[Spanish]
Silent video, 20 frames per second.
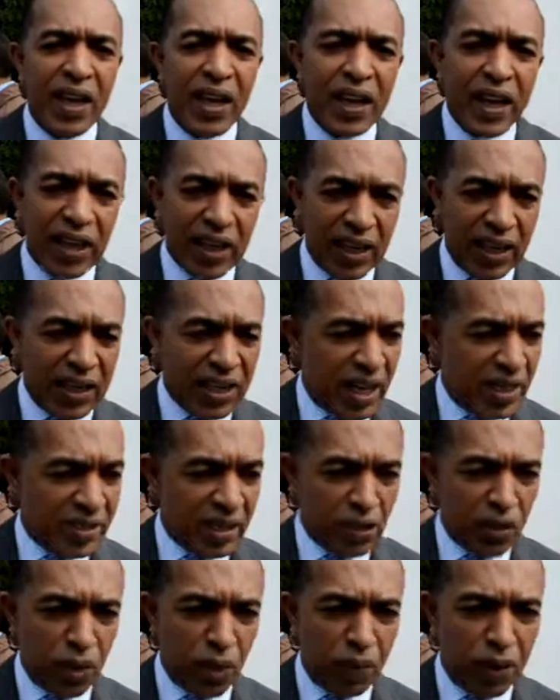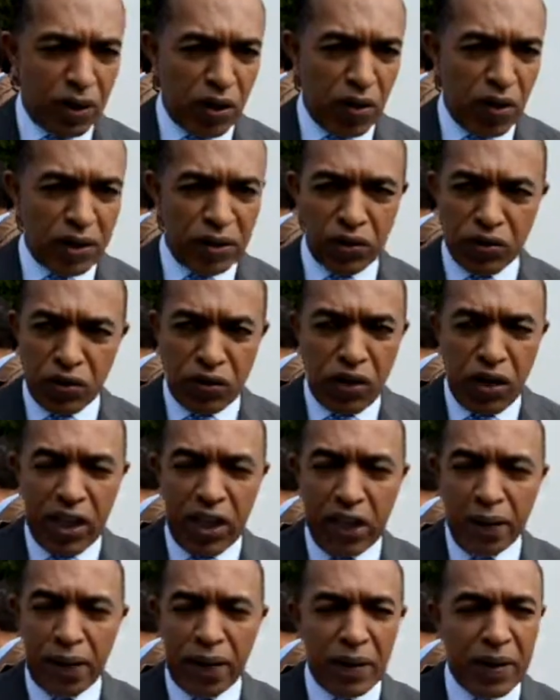la alcaldía de Santo Domingo Esto Eso no le
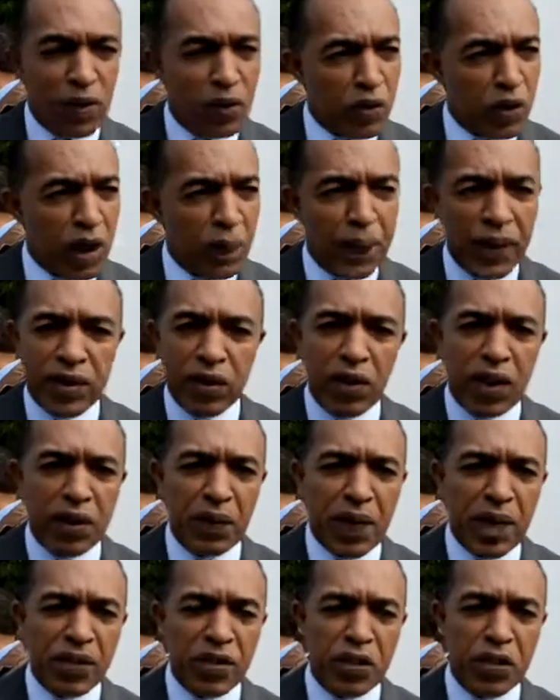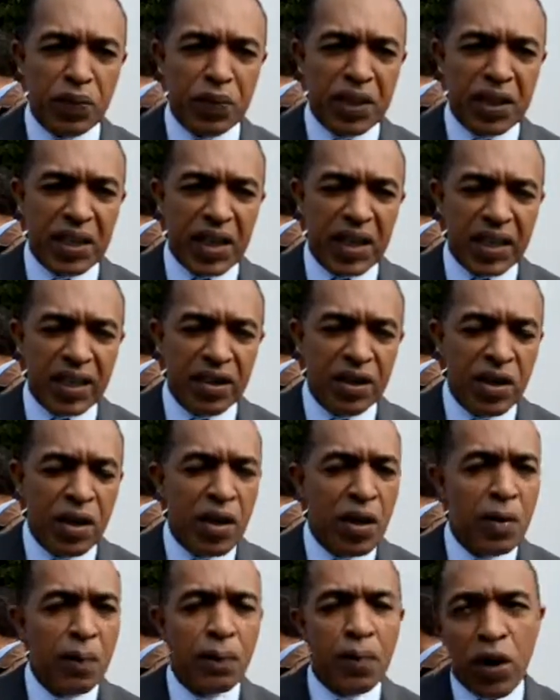queda a menor duda al Partido de la Liberación Dominicana,
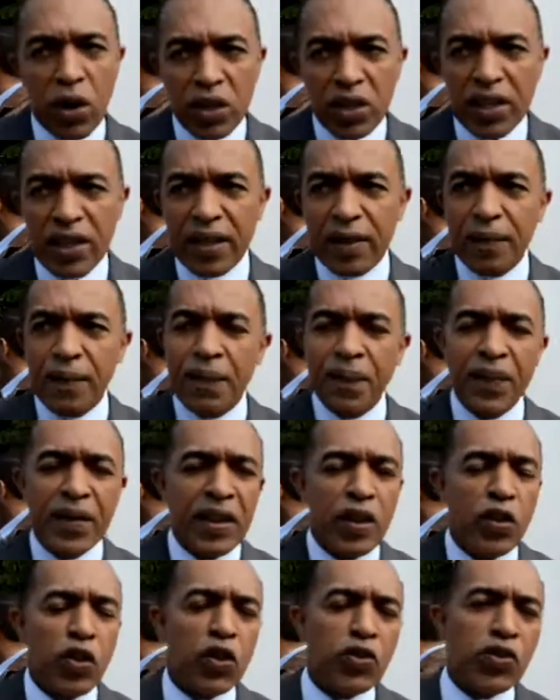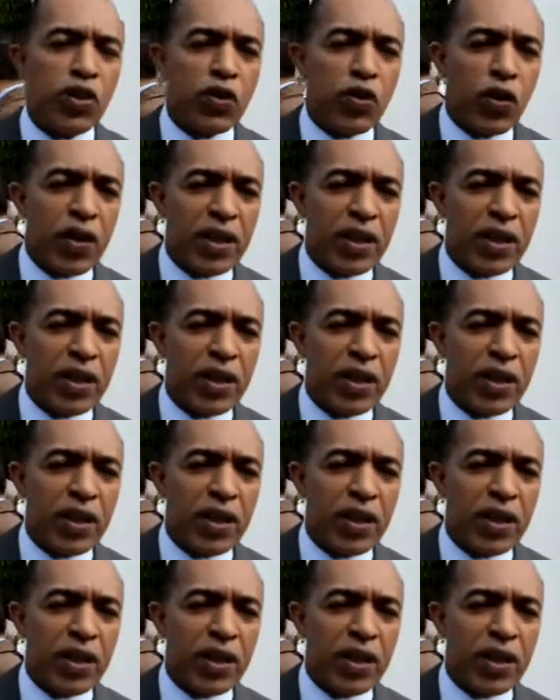porque nosotros